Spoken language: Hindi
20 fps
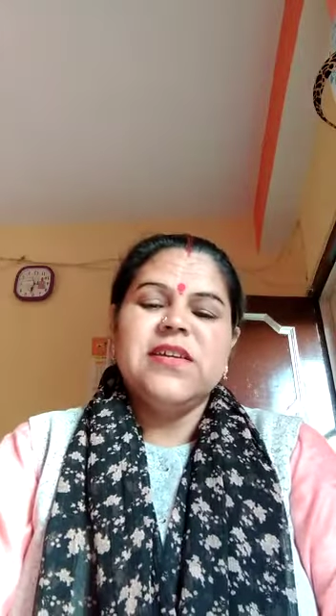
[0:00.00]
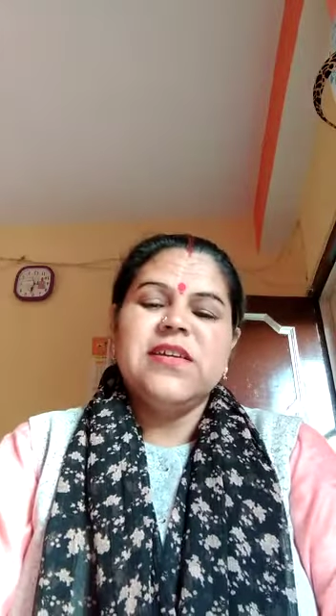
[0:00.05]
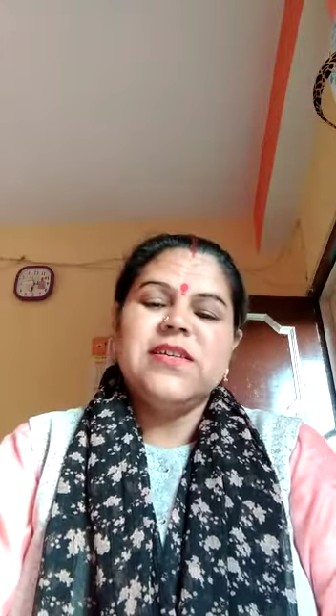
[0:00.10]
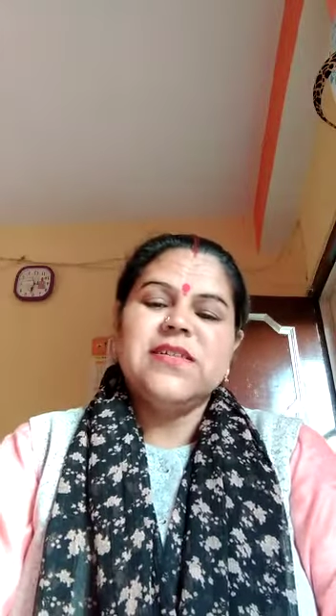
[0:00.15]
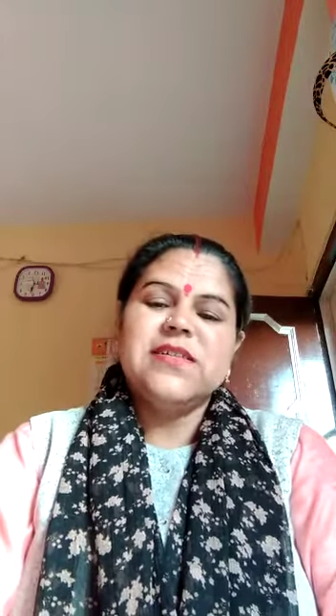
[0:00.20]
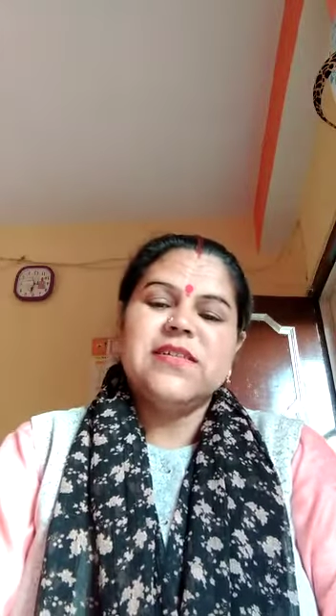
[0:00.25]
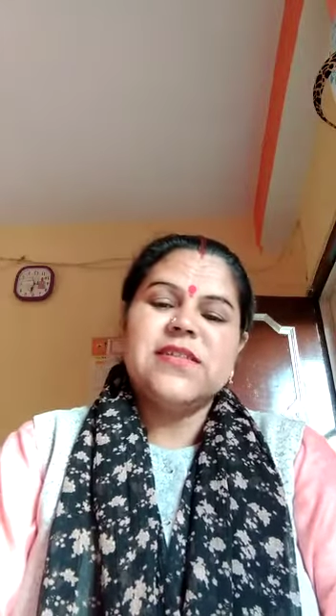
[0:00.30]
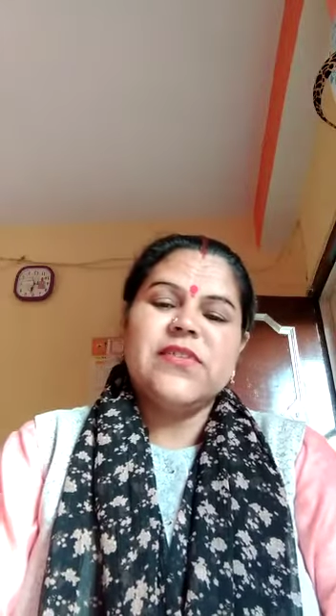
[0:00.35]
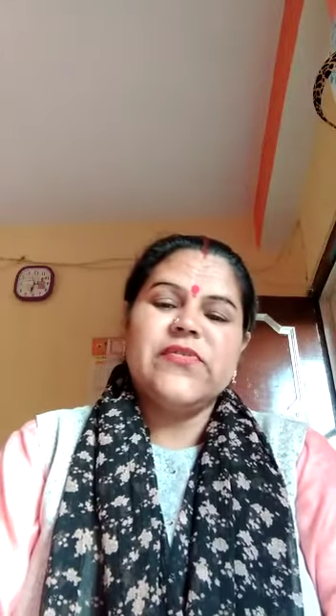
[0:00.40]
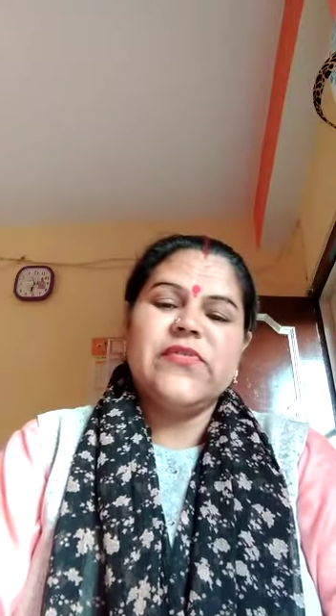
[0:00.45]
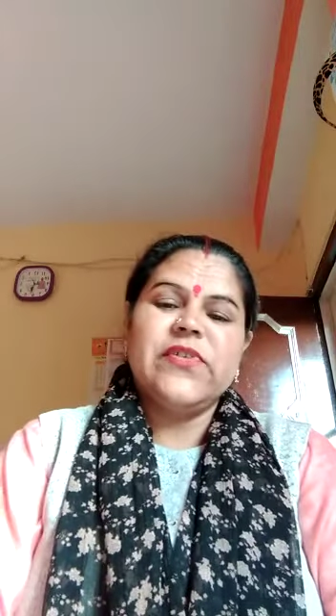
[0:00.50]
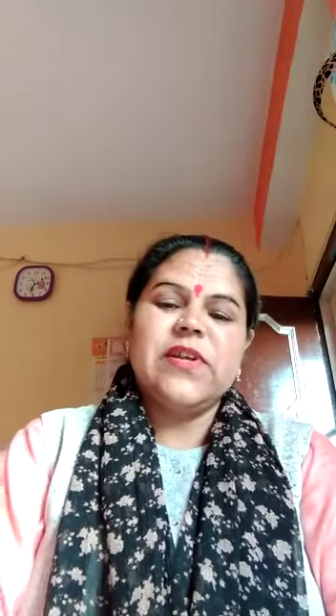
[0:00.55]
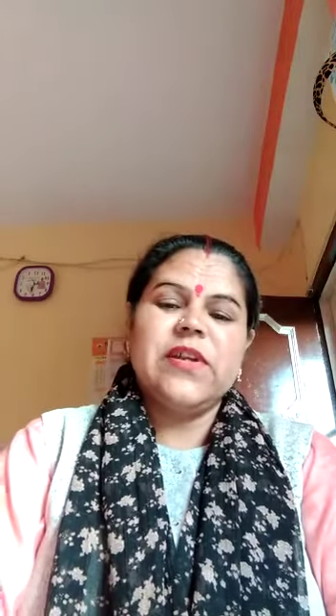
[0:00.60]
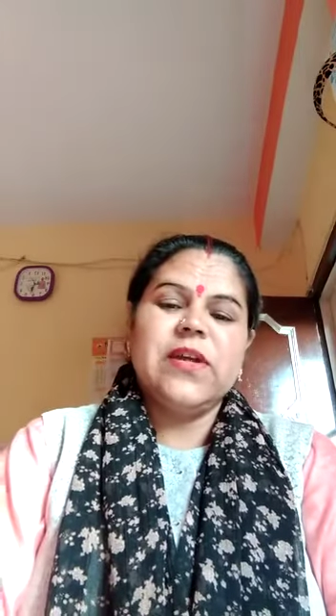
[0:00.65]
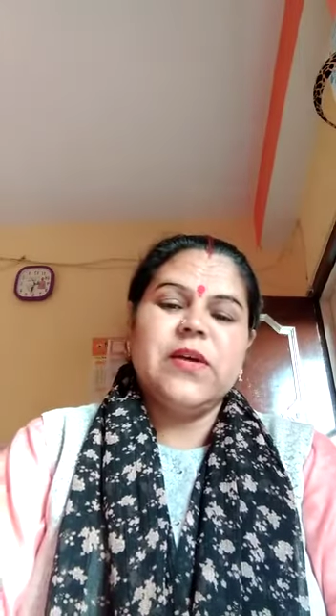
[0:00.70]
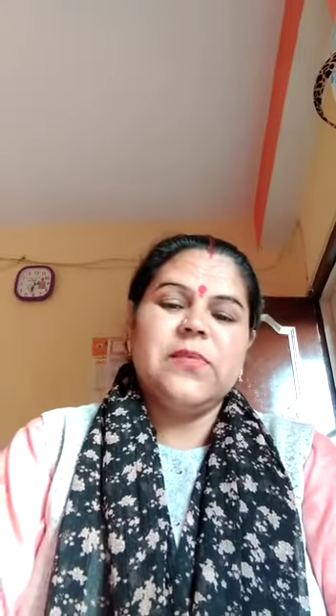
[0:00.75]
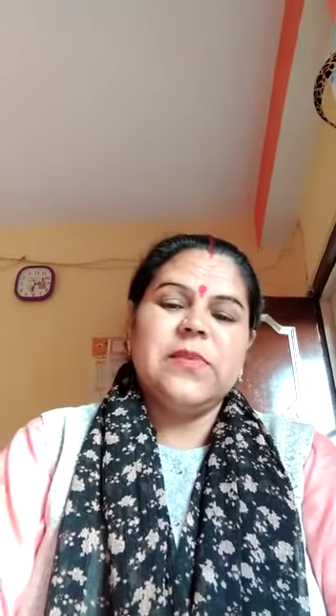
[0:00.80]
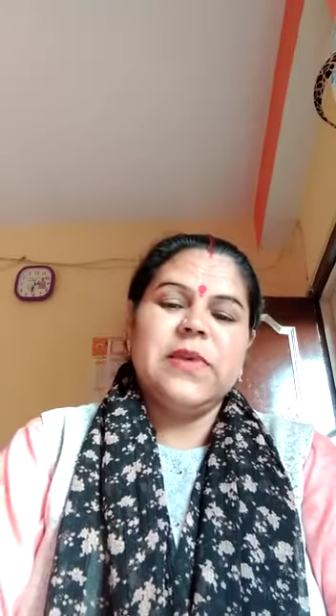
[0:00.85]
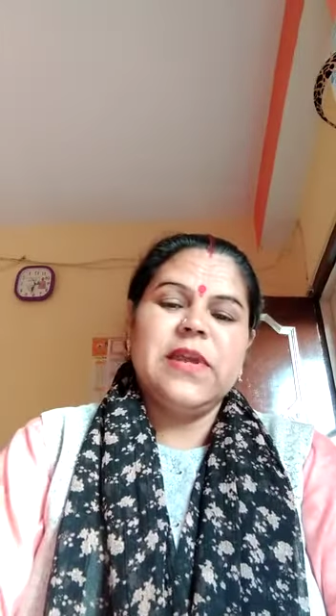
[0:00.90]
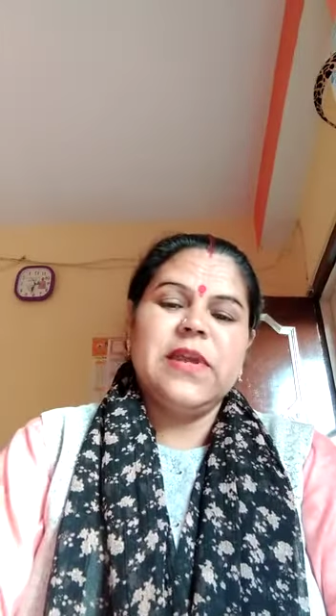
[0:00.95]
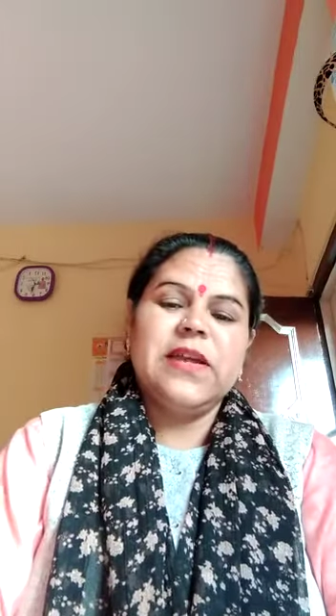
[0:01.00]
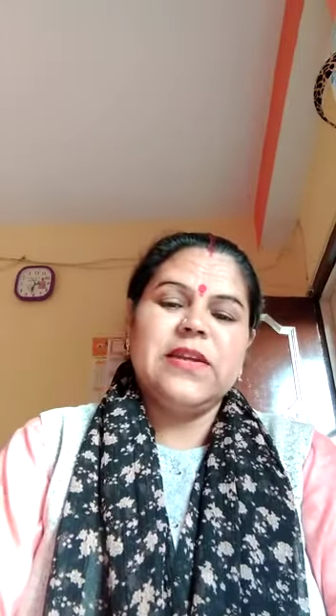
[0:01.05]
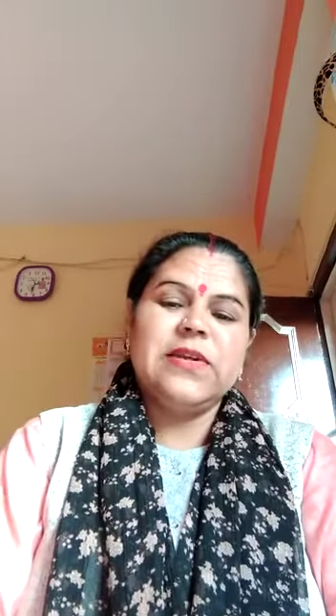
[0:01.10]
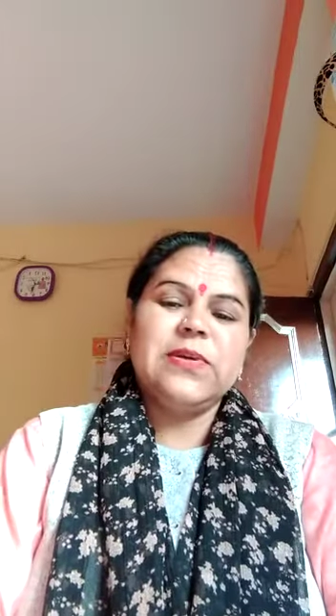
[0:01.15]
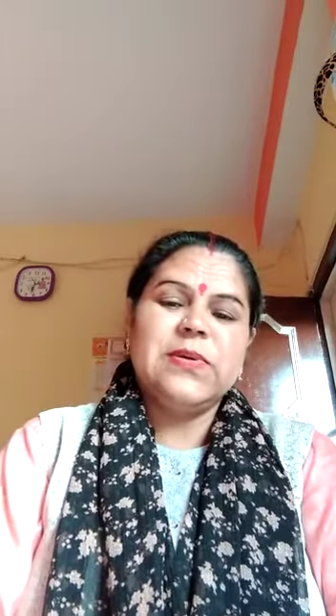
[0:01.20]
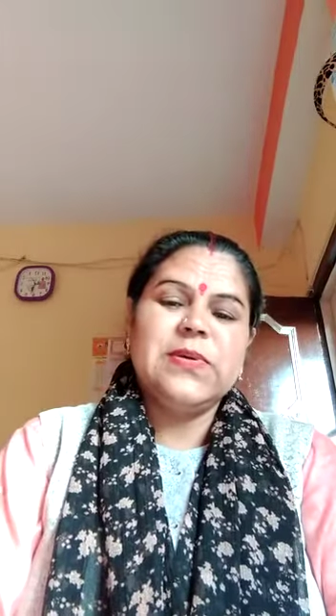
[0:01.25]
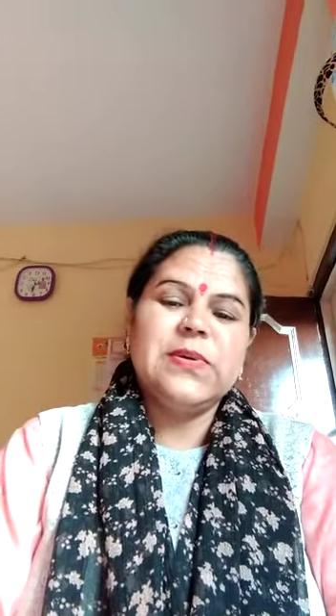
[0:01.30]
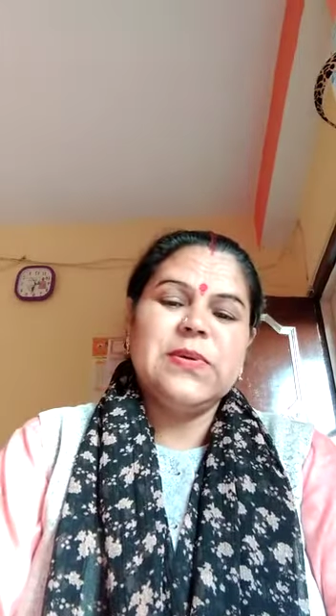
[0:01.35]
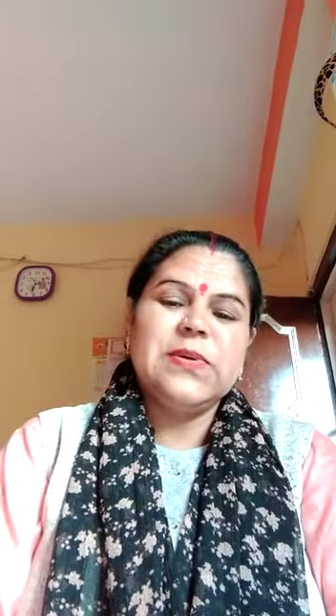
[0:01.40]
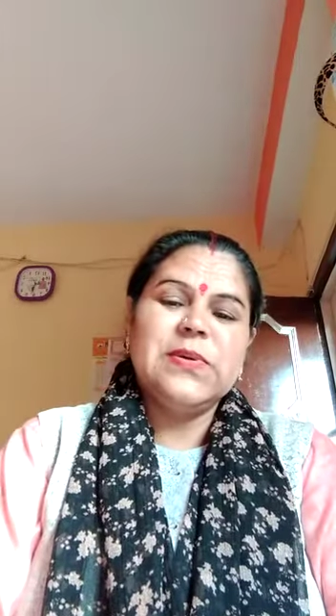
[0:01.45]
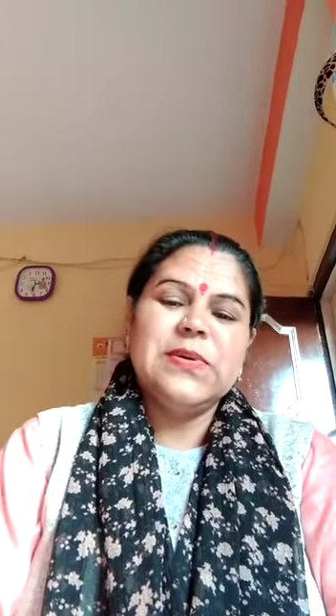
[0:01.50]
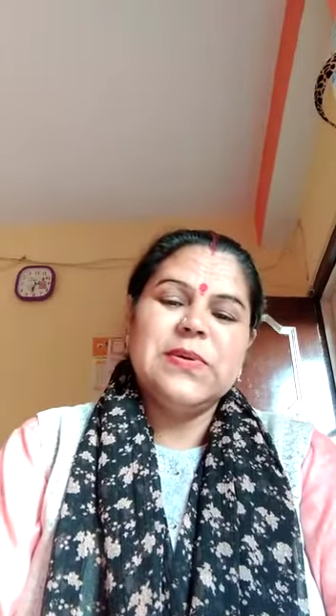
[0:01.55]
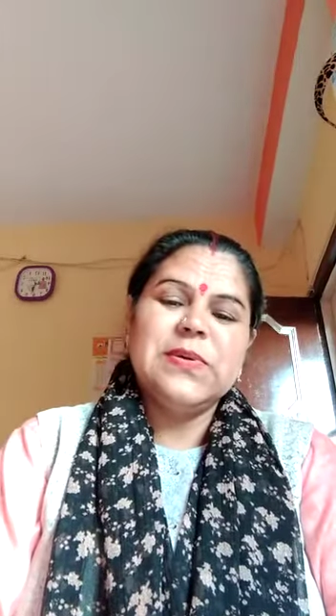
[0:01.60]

इस सफल अभियान को